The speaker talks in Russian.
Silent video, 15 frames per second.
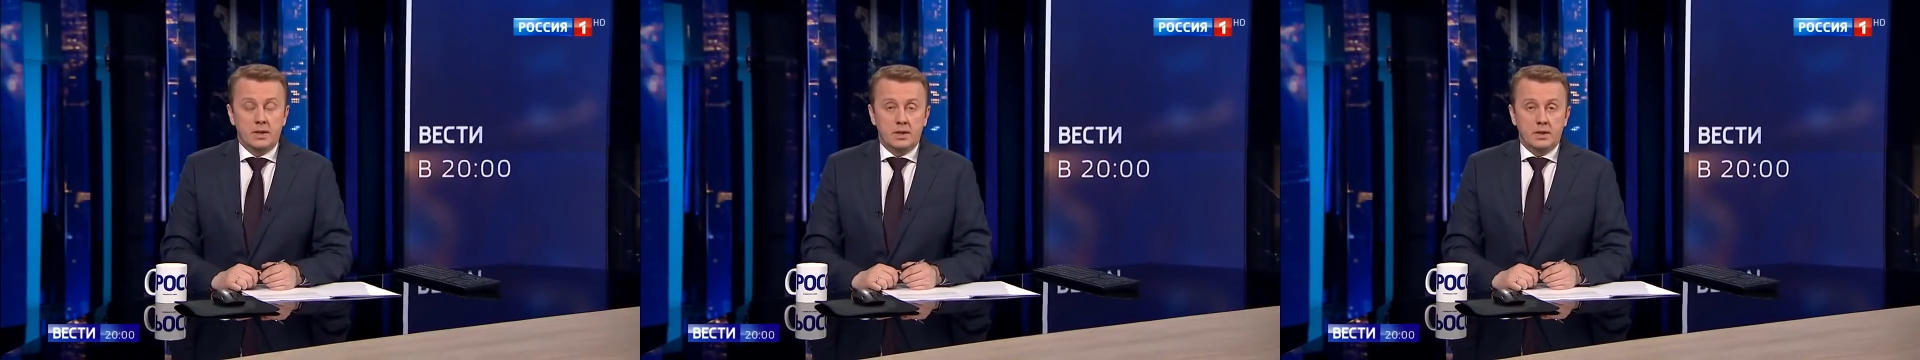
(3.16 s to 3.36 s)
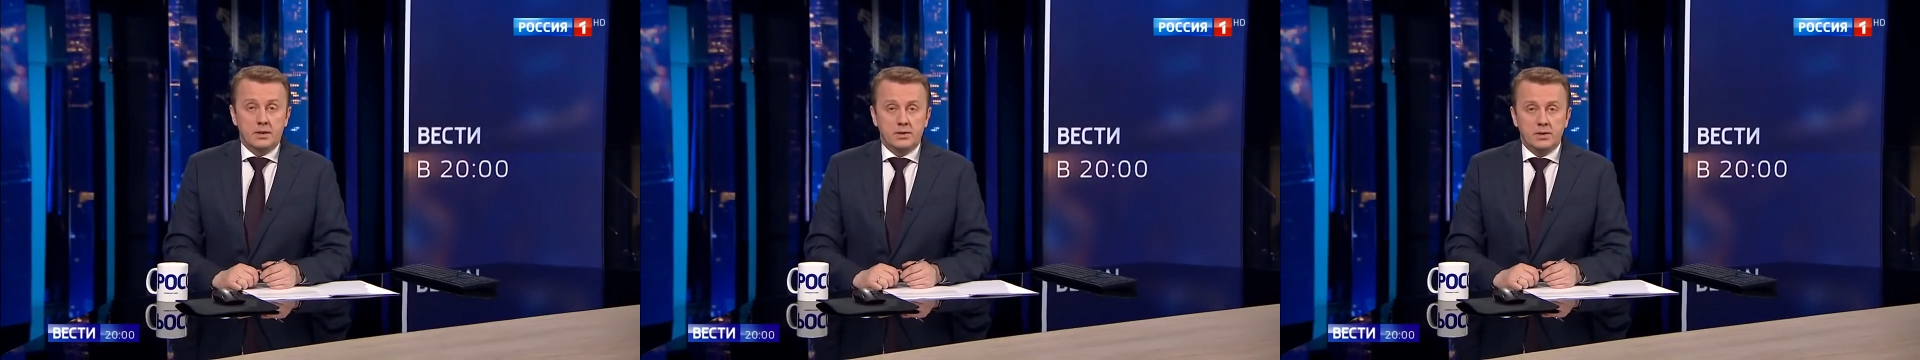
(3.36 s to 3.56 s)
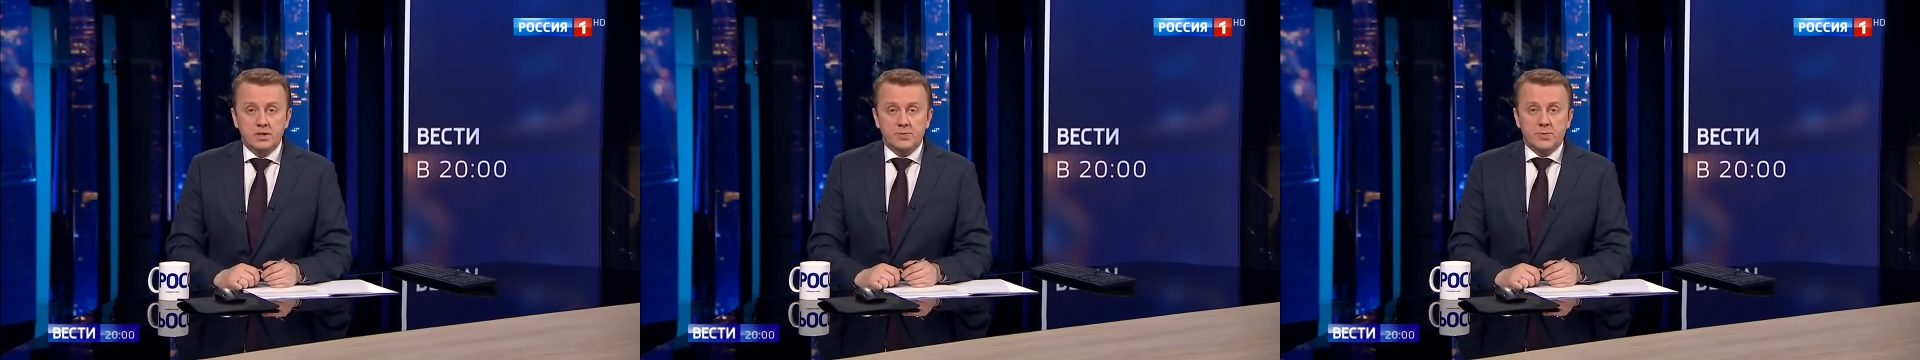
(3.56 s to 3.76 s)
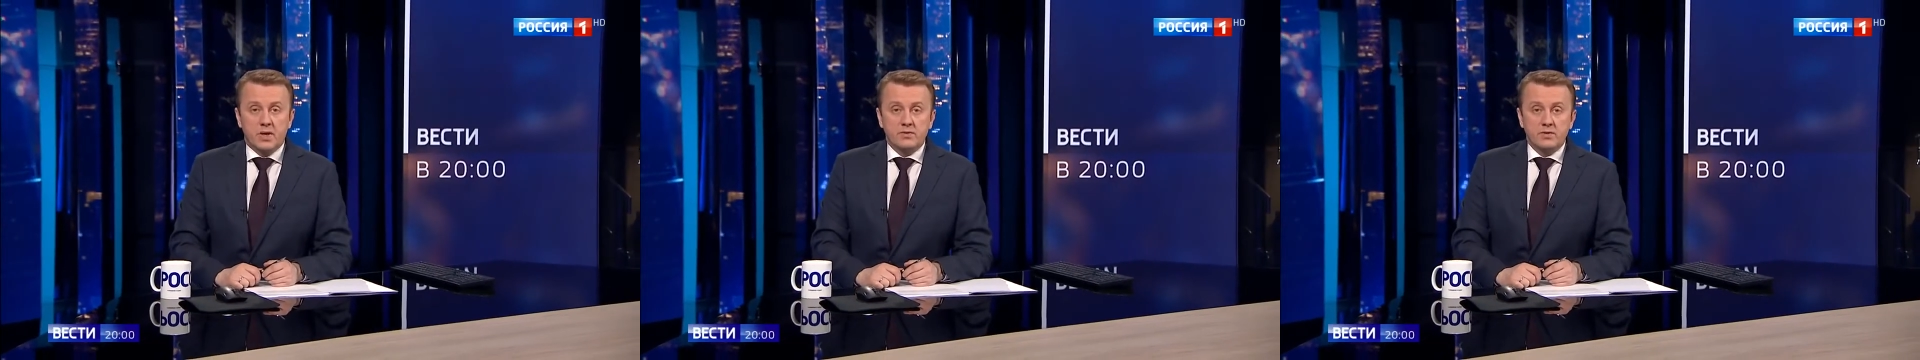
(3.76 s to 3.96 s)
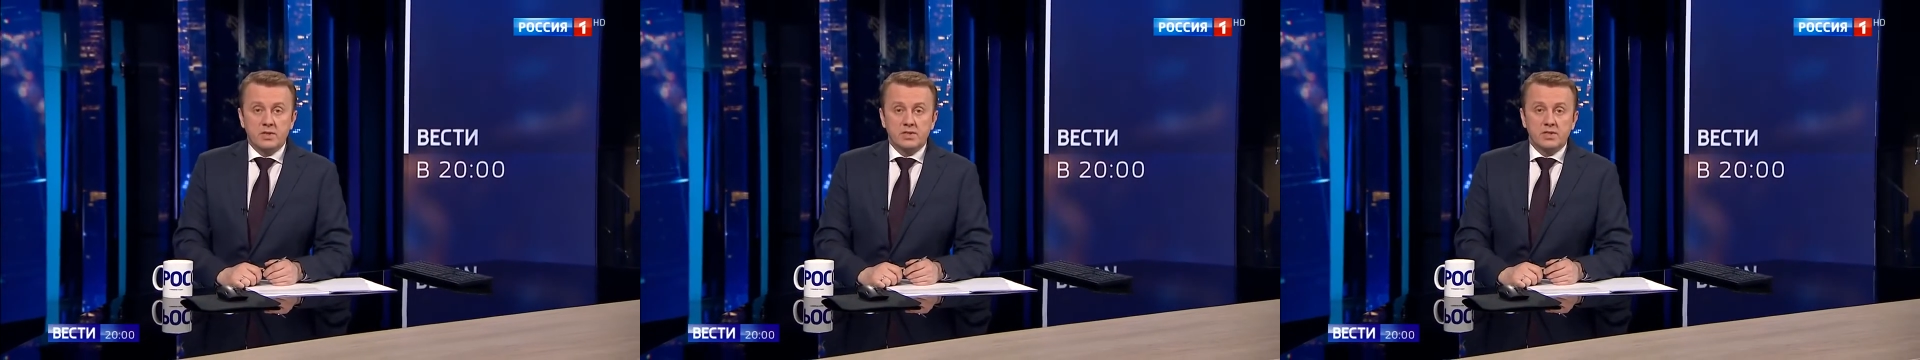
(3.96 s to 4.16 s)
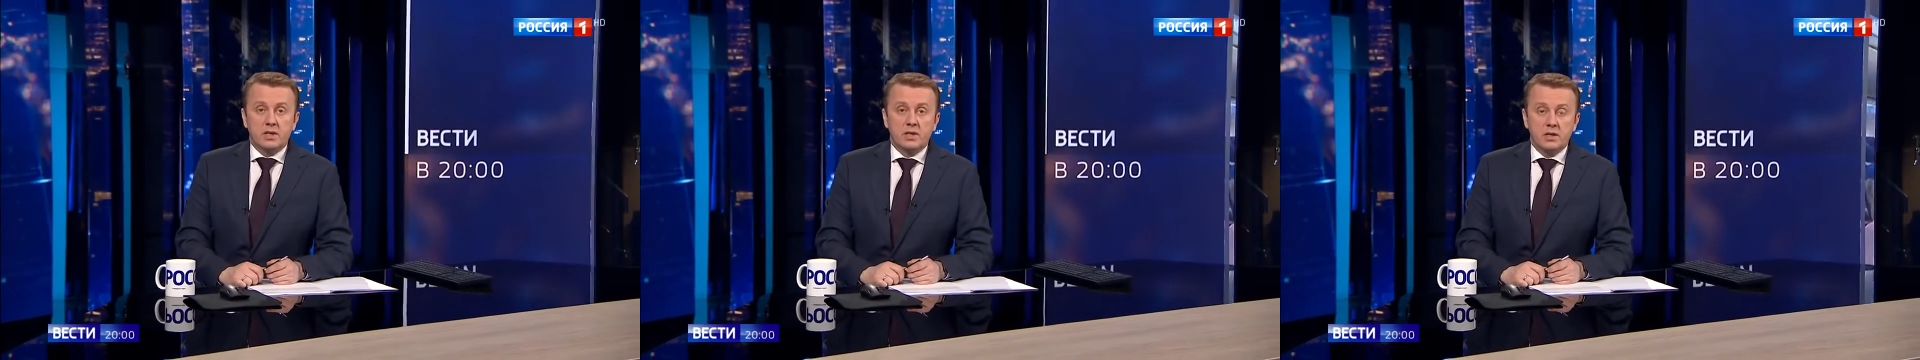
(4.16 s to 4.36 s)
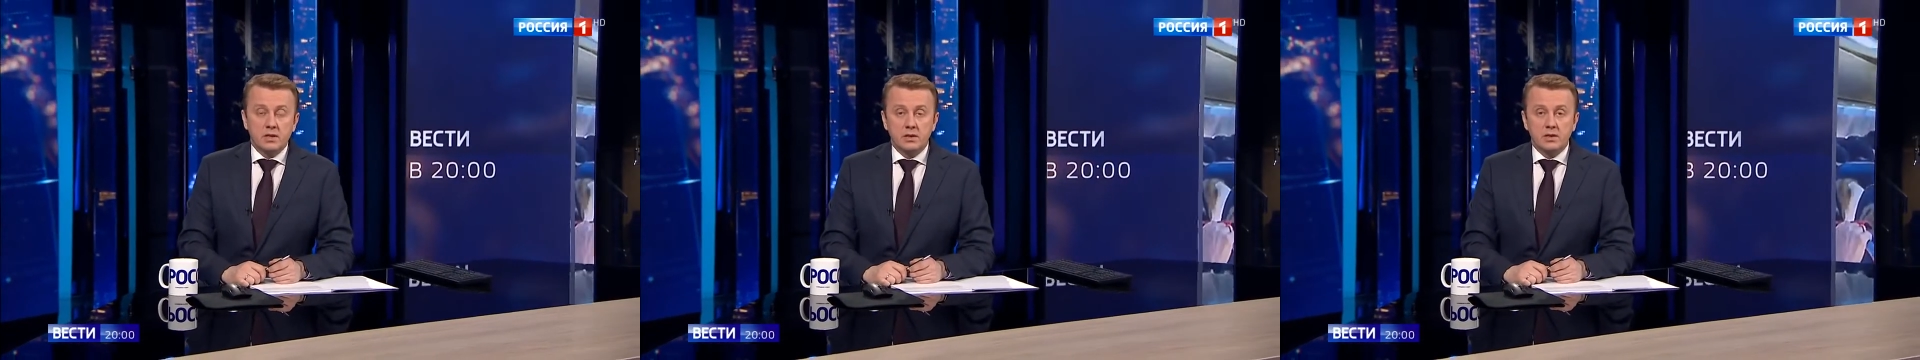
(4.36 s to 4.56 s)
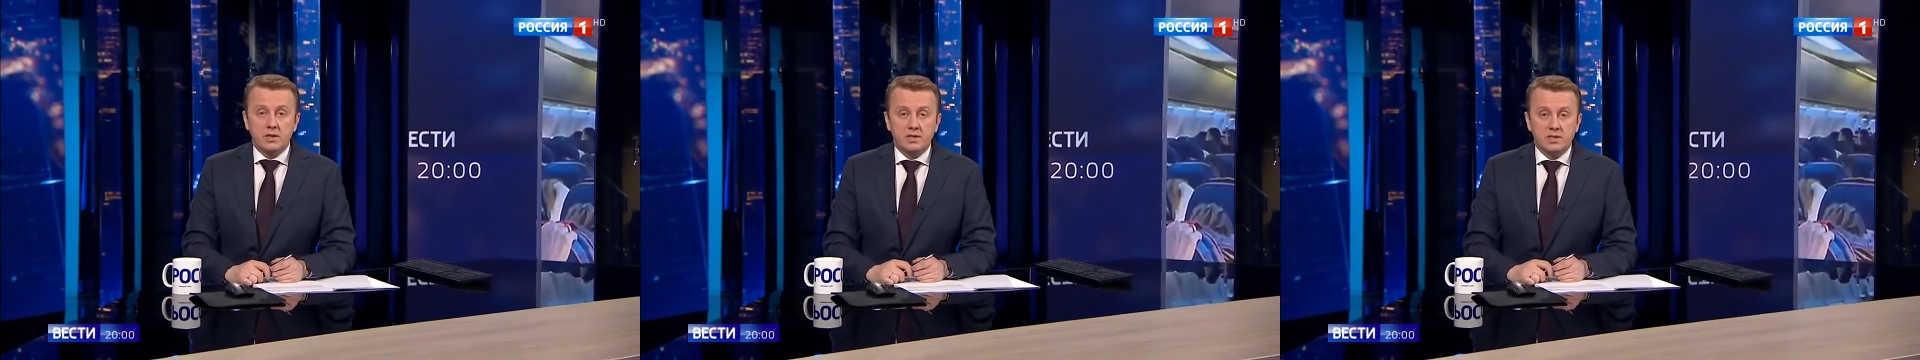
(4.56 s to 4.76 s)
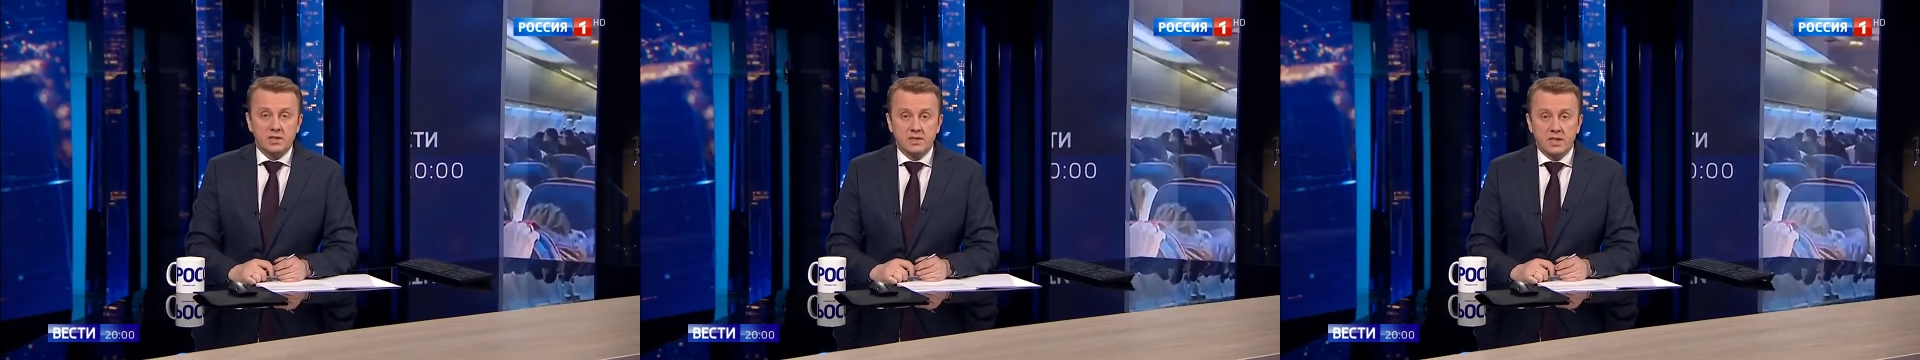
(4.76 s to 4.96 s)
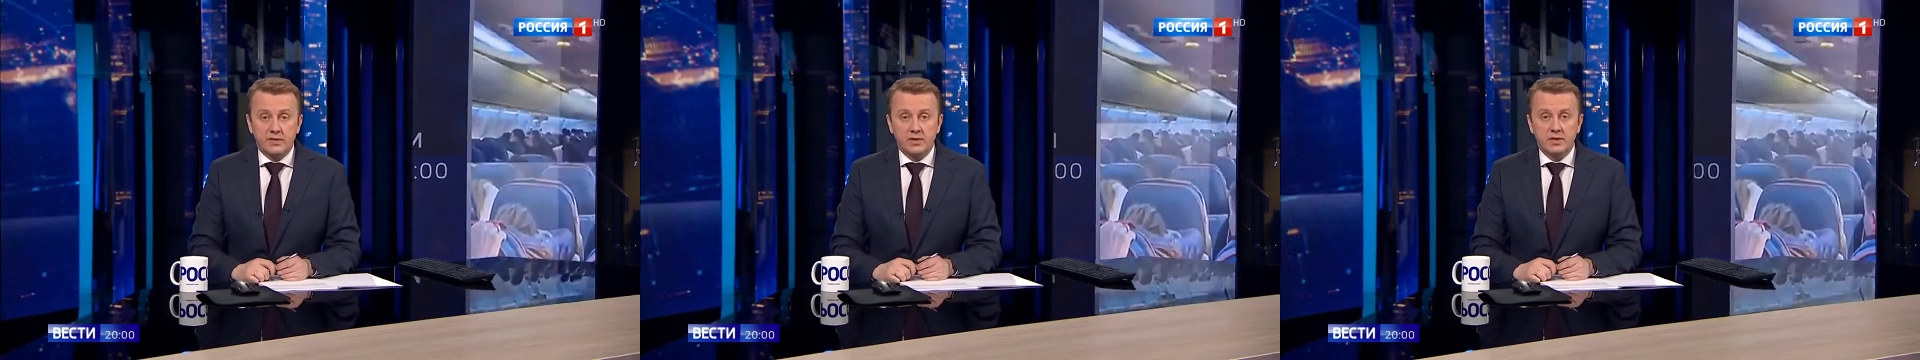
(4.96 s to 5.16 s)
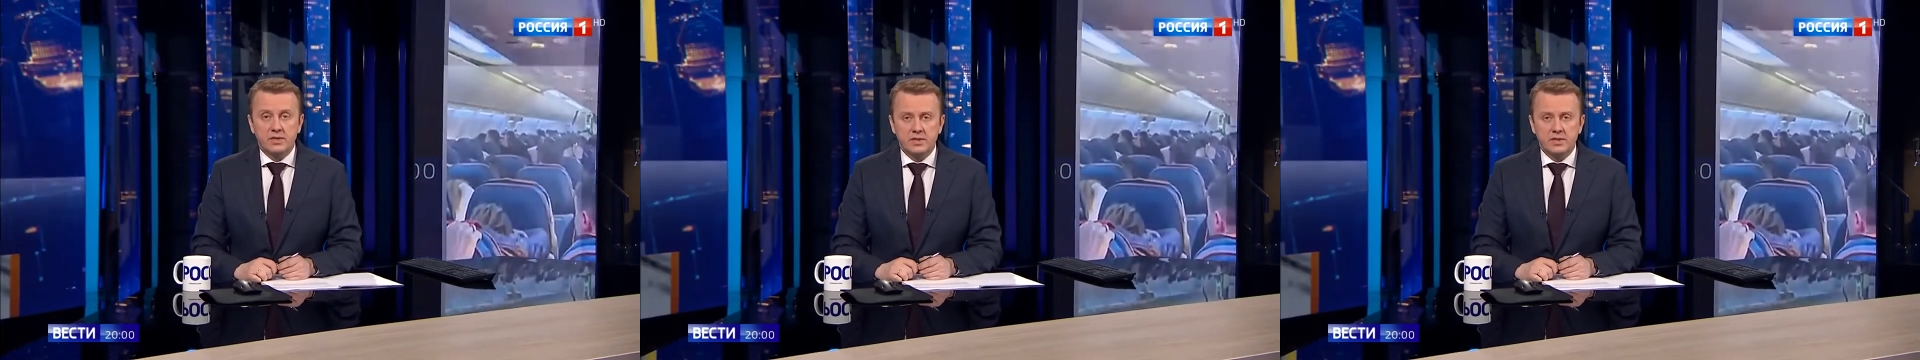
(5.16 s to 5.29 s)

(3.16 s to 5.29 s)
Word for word: Неисправные закрылки заставили